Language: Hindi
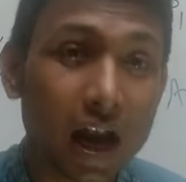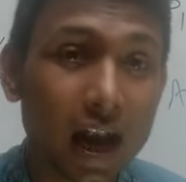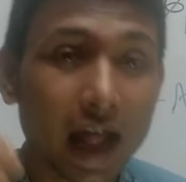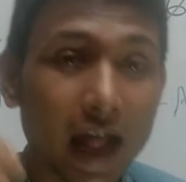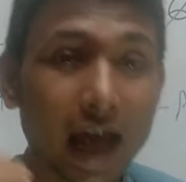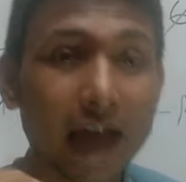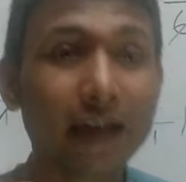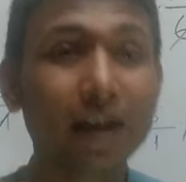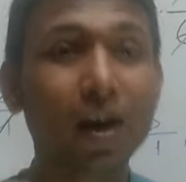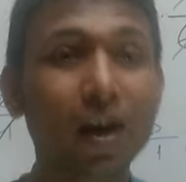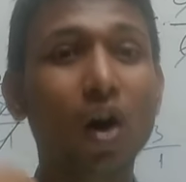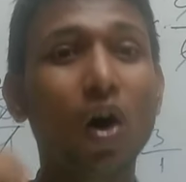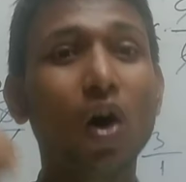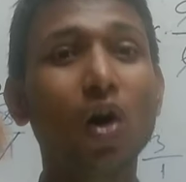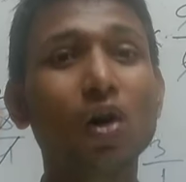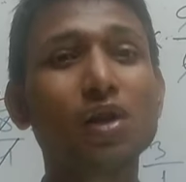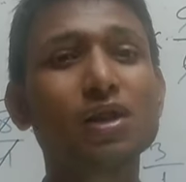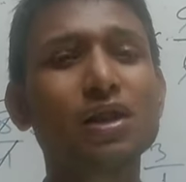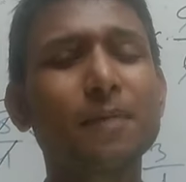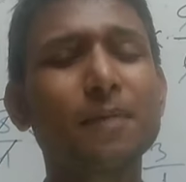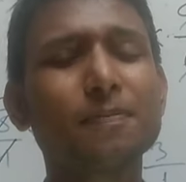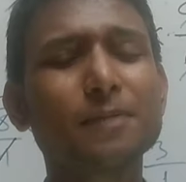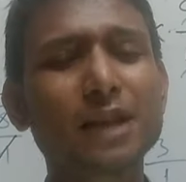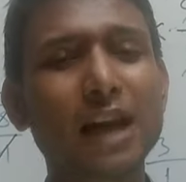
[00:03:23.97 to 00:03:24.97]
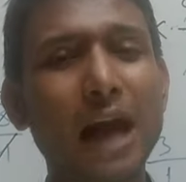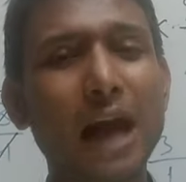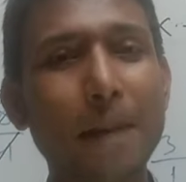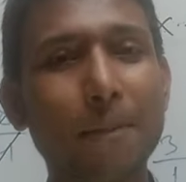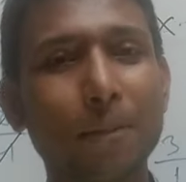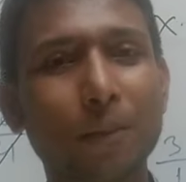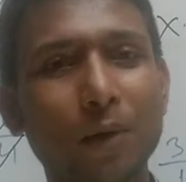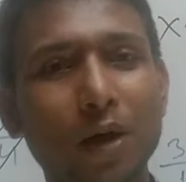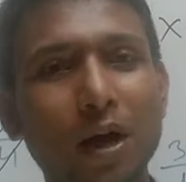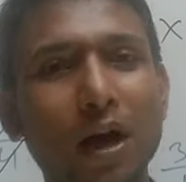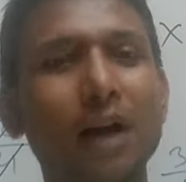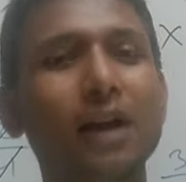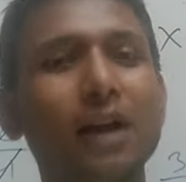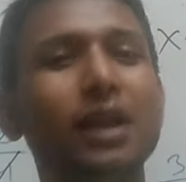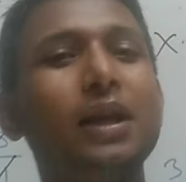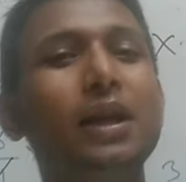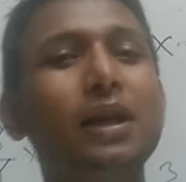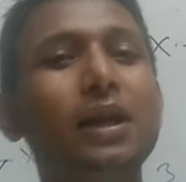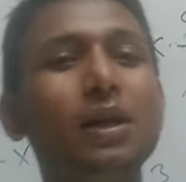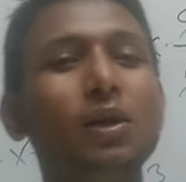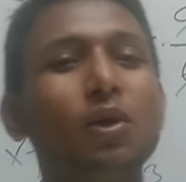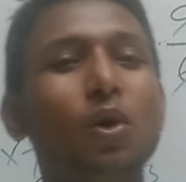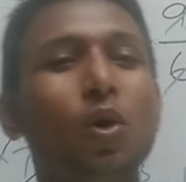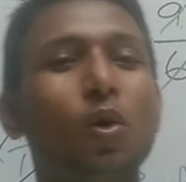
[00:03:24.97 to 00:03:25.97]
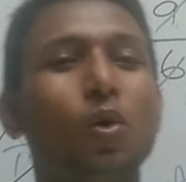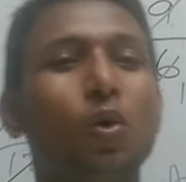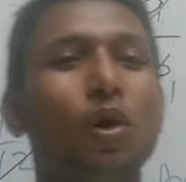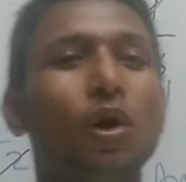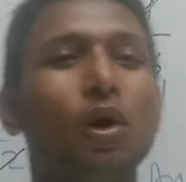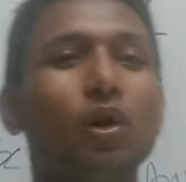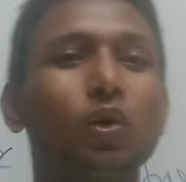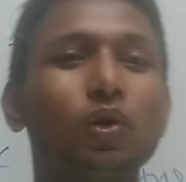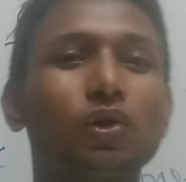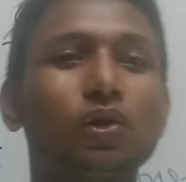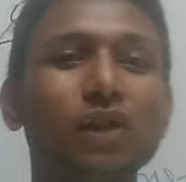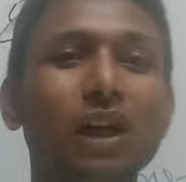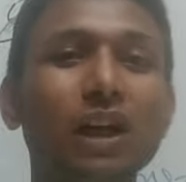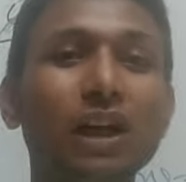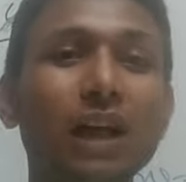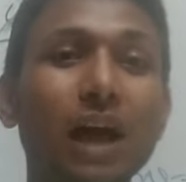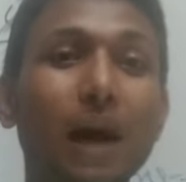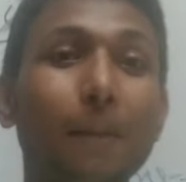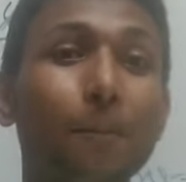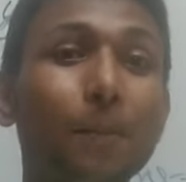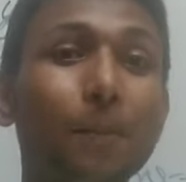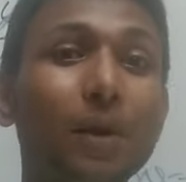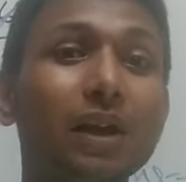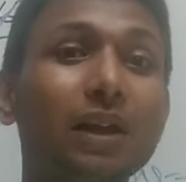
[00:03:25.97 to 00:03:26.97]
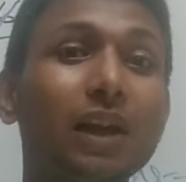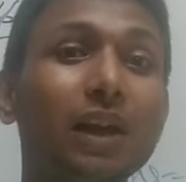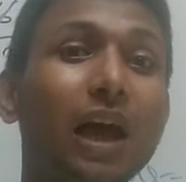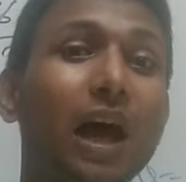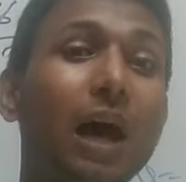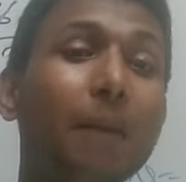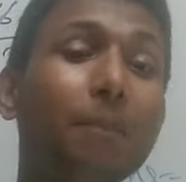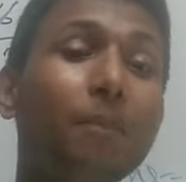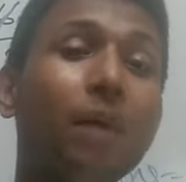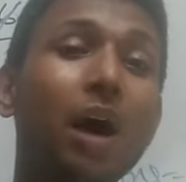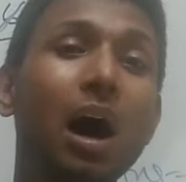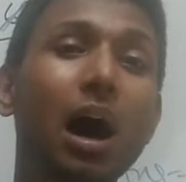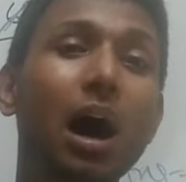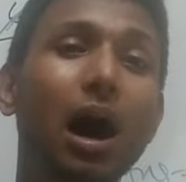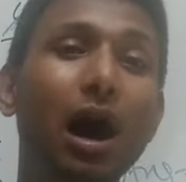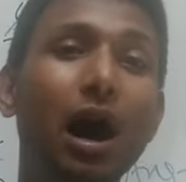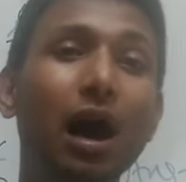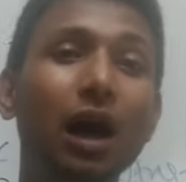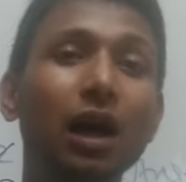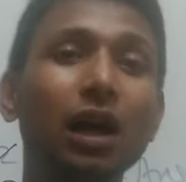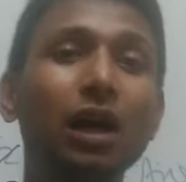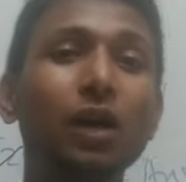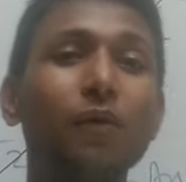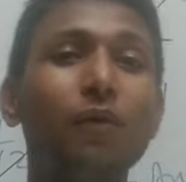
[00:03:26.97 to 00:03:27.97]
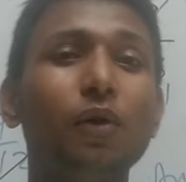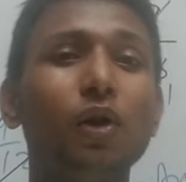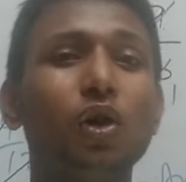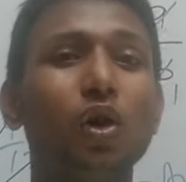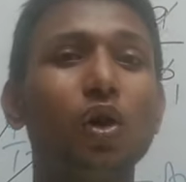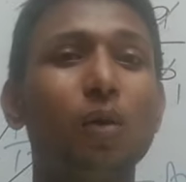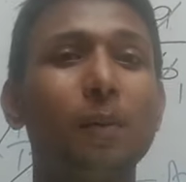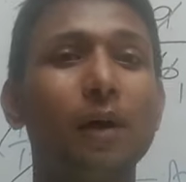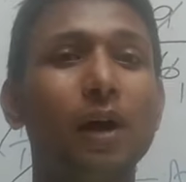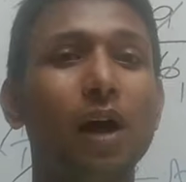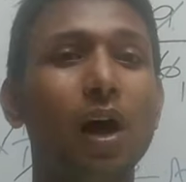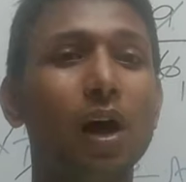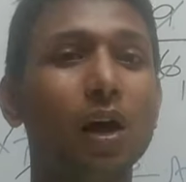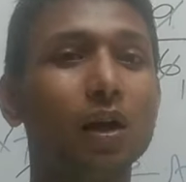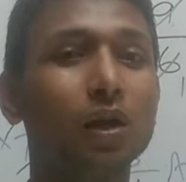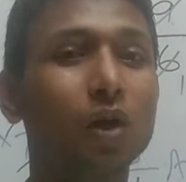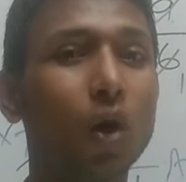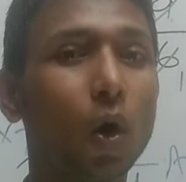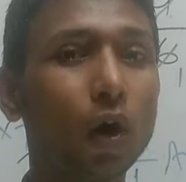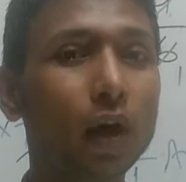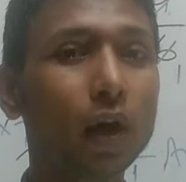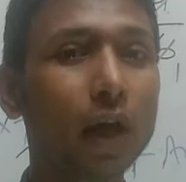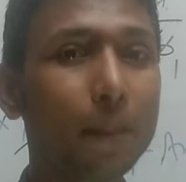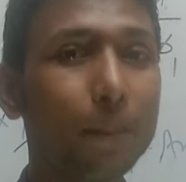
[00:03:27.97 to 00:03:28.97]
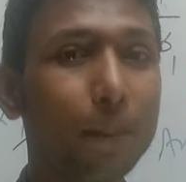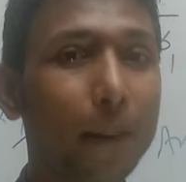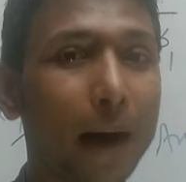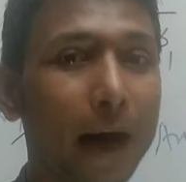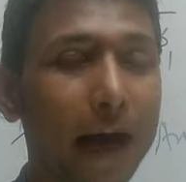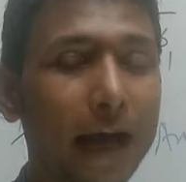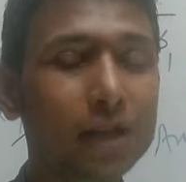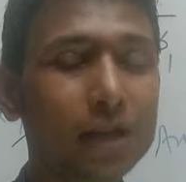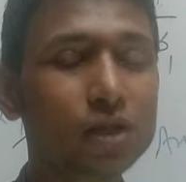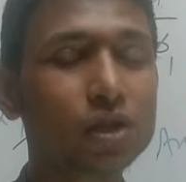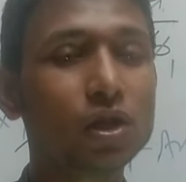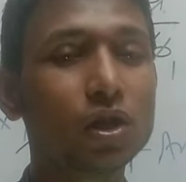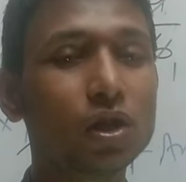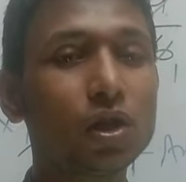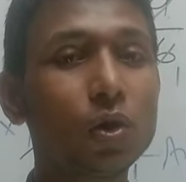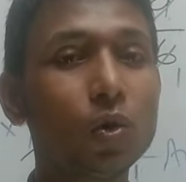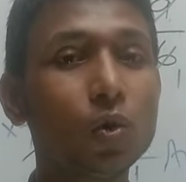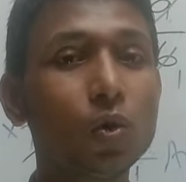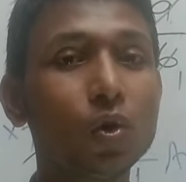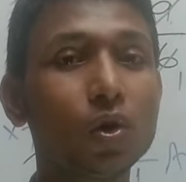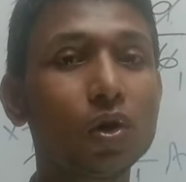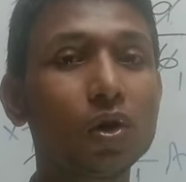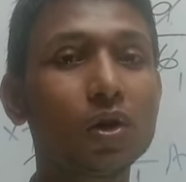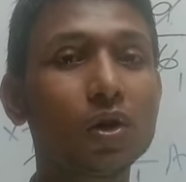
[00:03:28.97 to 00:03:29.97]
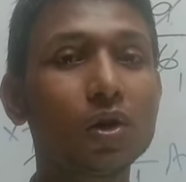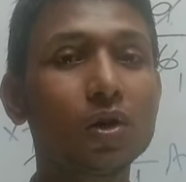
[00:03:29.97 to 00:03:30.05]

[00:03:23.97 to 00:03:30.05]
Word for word: लाइक और सब्सक्राइब कर ही दो तो चलिए अब मिलते हैं हम अगली वीडियो में तो ओके बाय सी यू